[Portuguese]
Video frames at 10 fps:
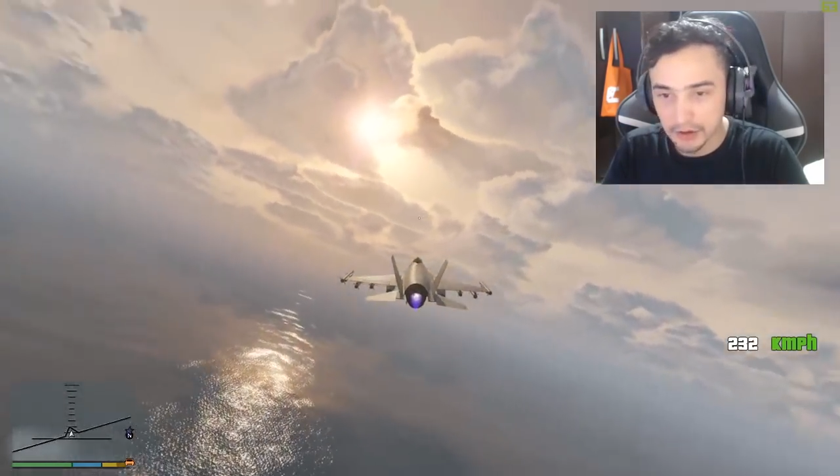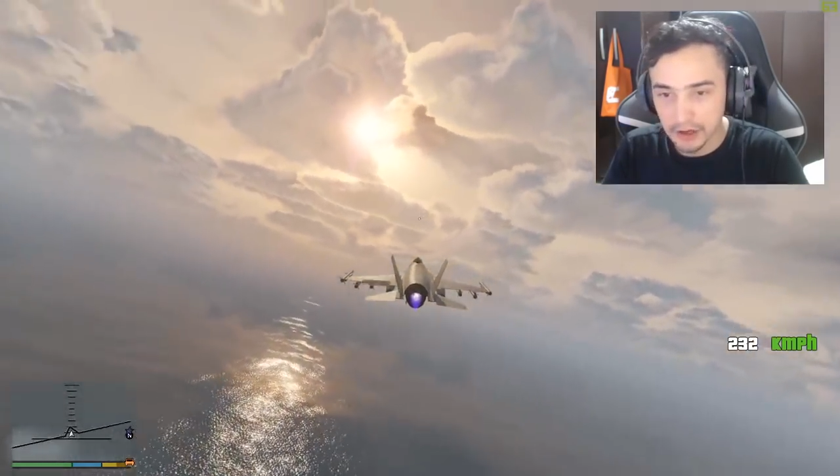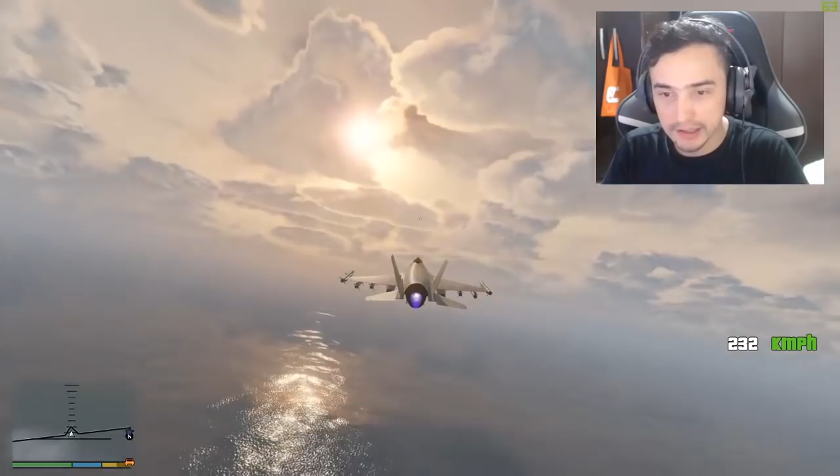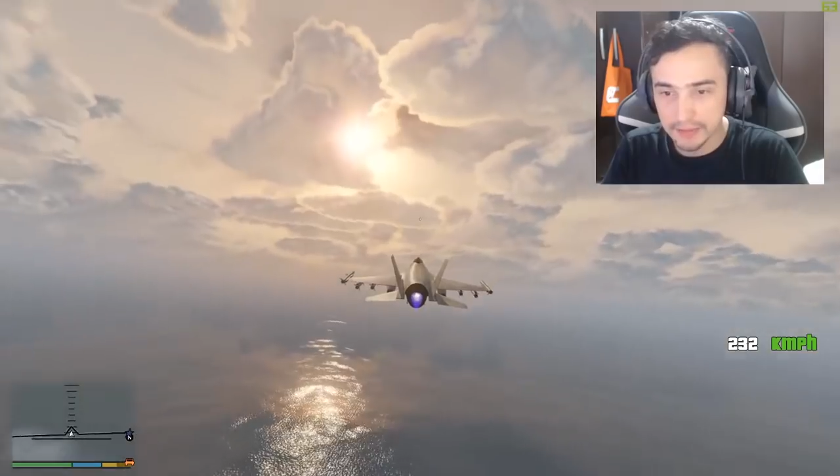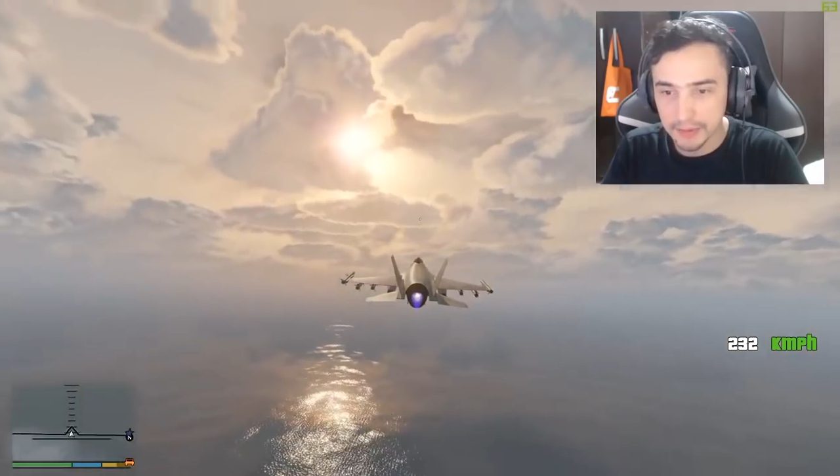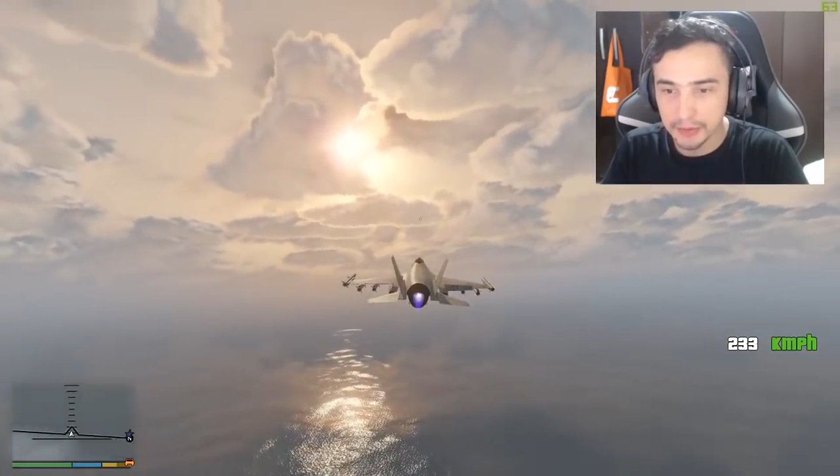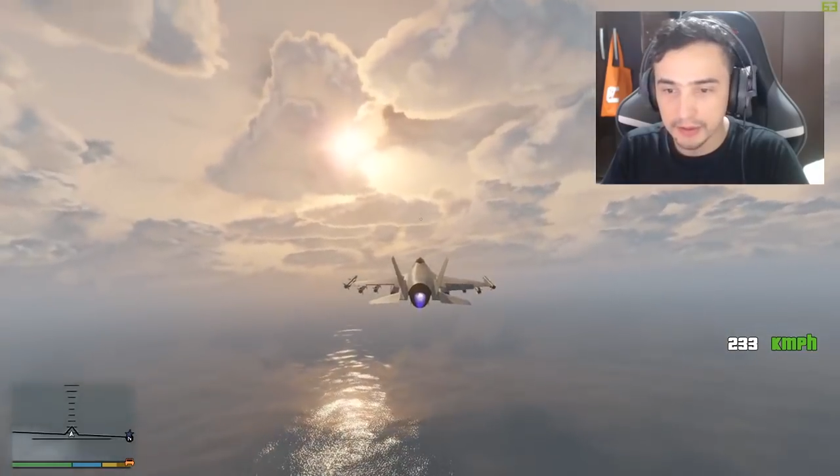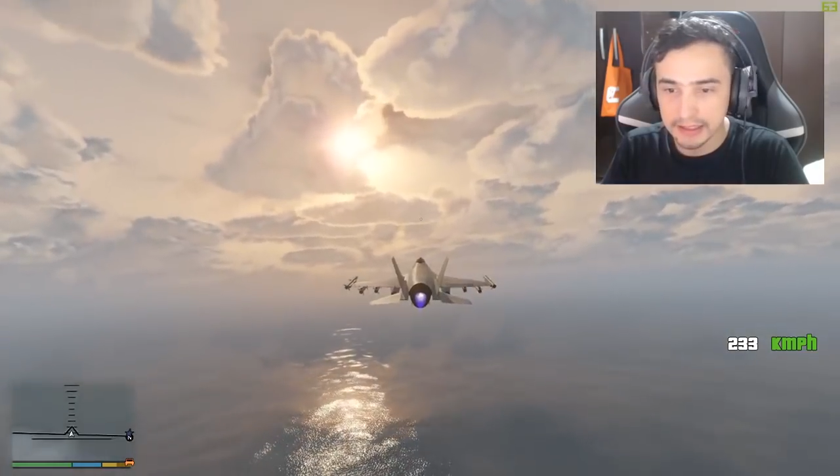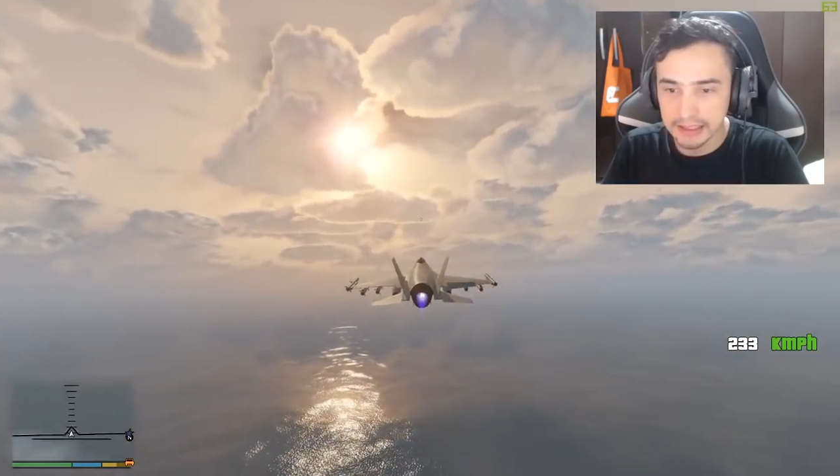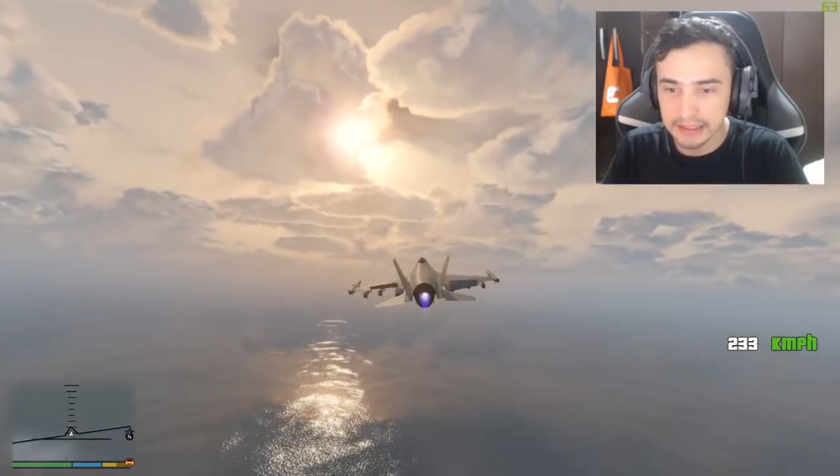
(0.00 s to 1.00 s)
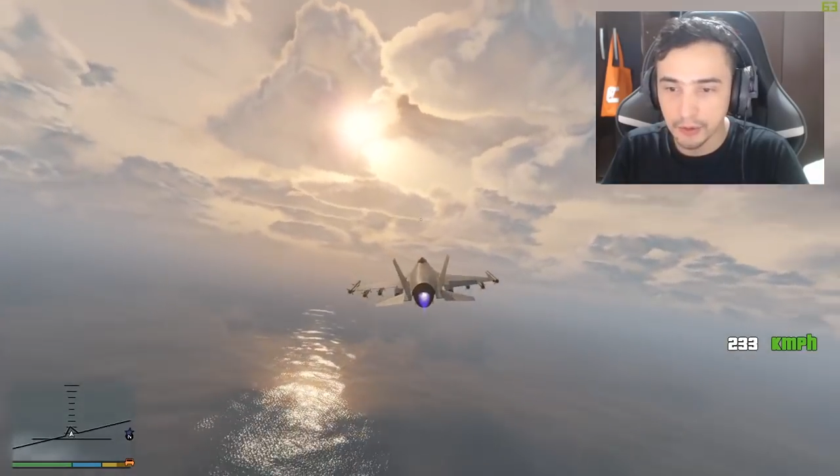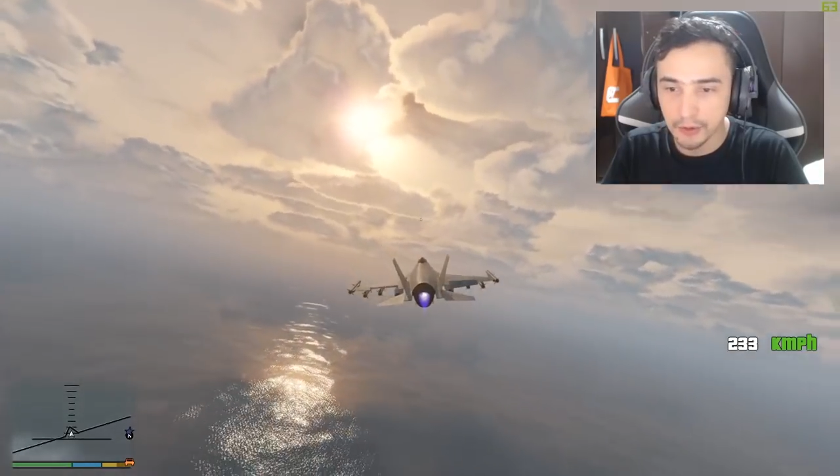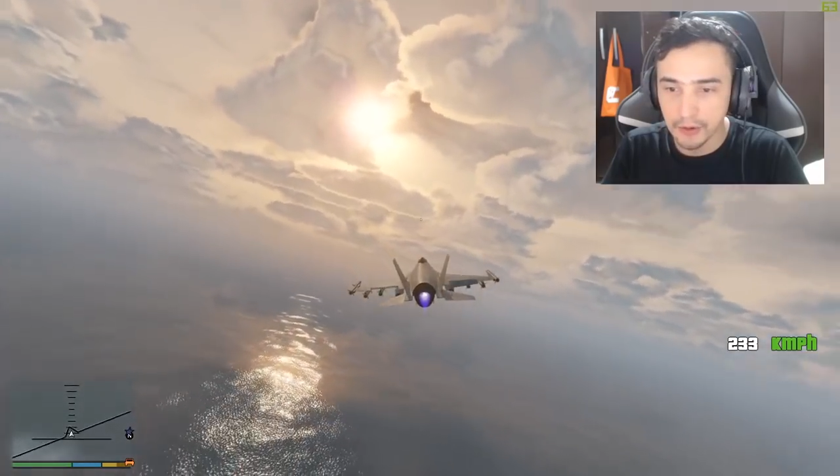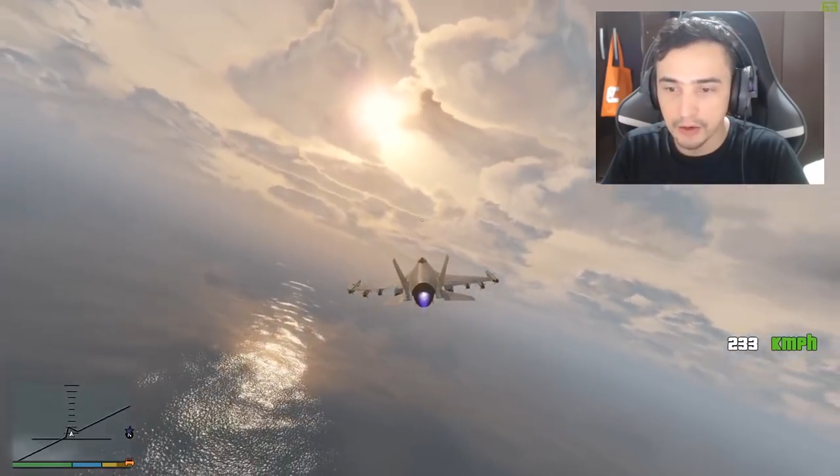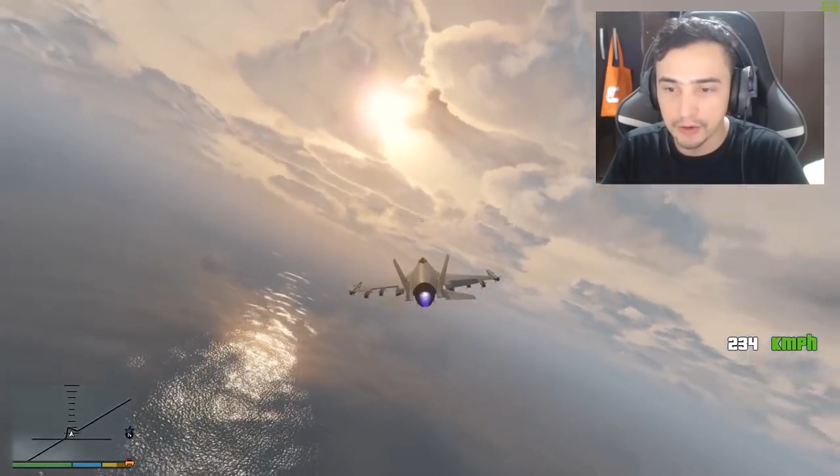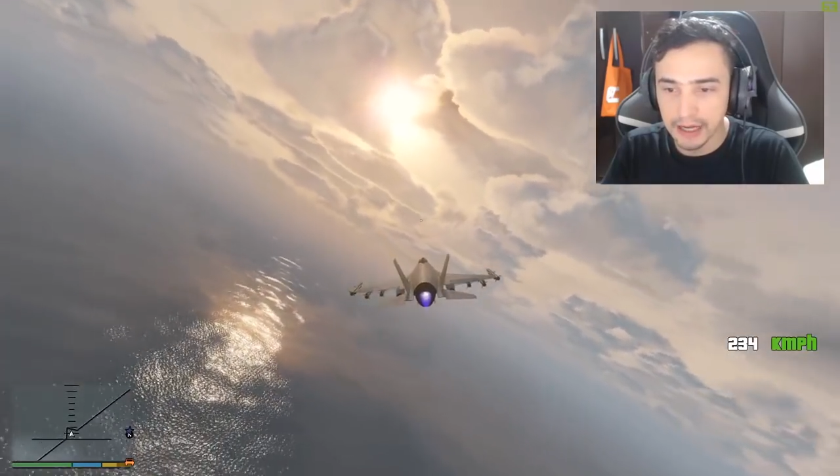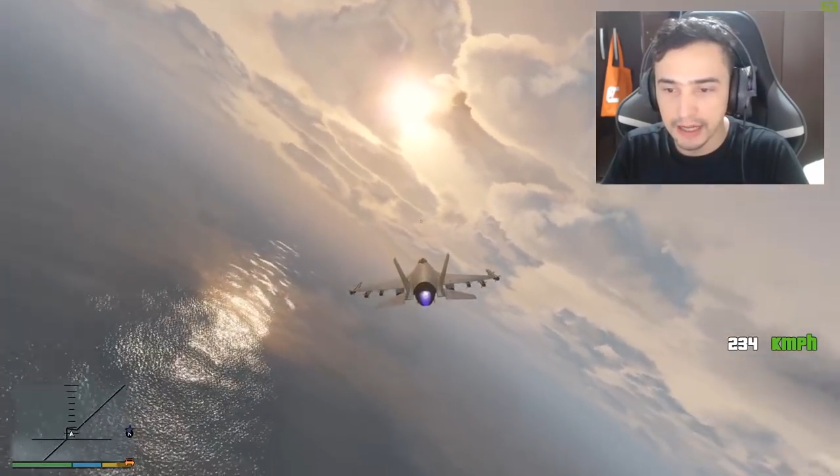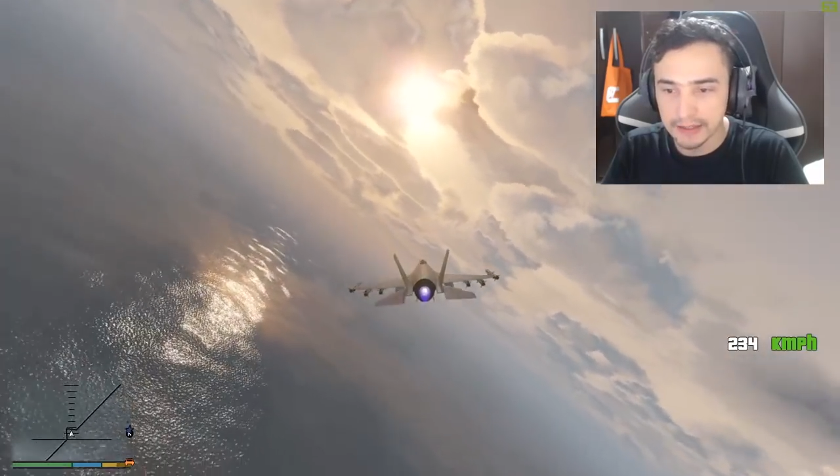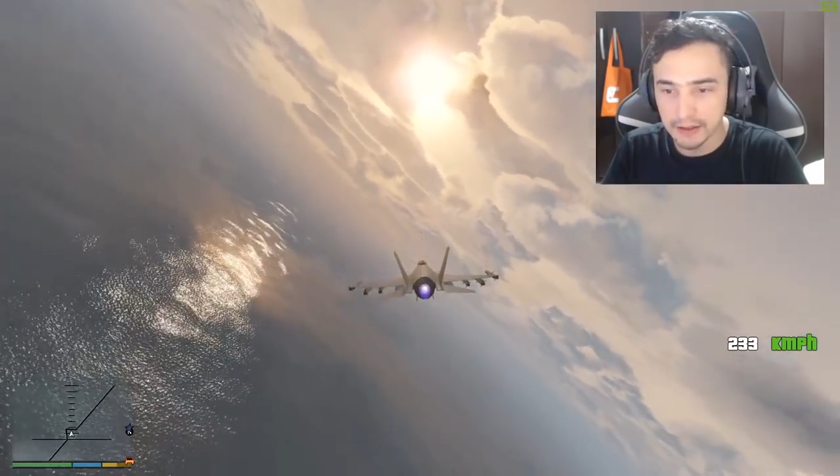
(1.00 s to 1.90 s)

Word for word: Ó, dá pra pilotar de boa o caça,